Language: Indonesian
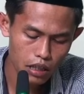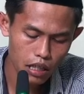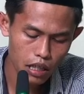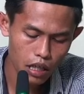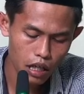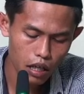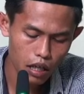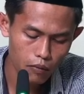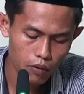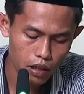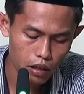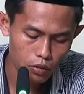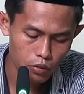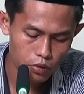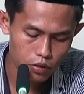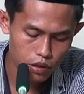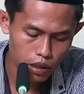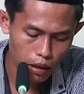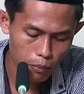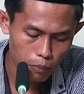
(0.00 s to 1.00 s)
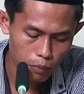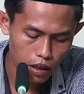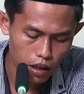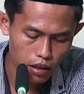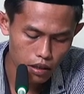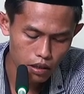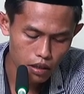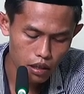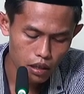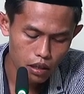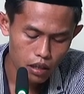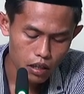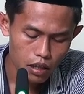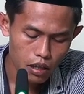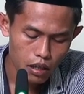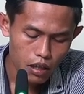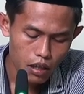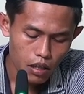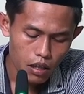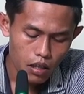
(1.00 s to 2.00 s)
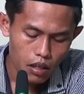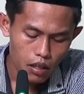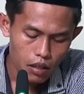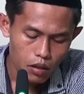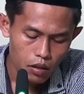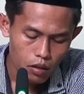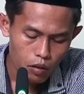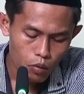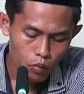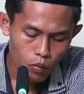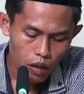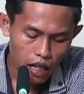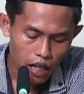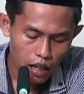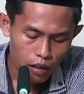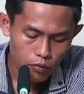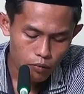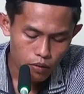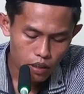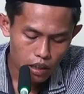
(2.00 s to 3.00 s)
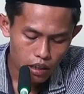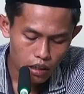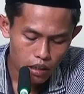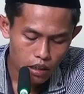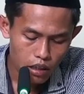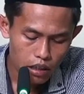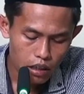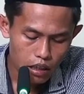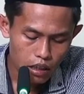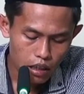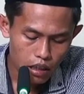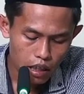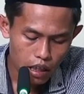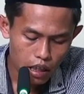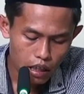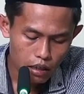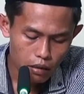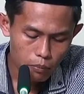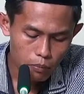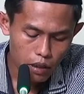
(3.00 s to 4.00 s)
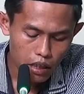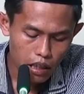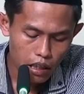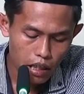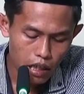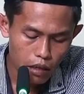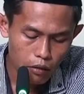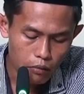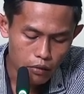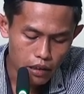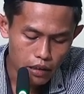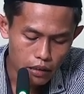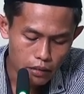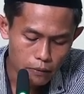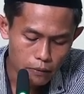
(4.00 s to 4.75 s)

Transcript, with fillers: kelawan ucapan wal fi'li lan penggawe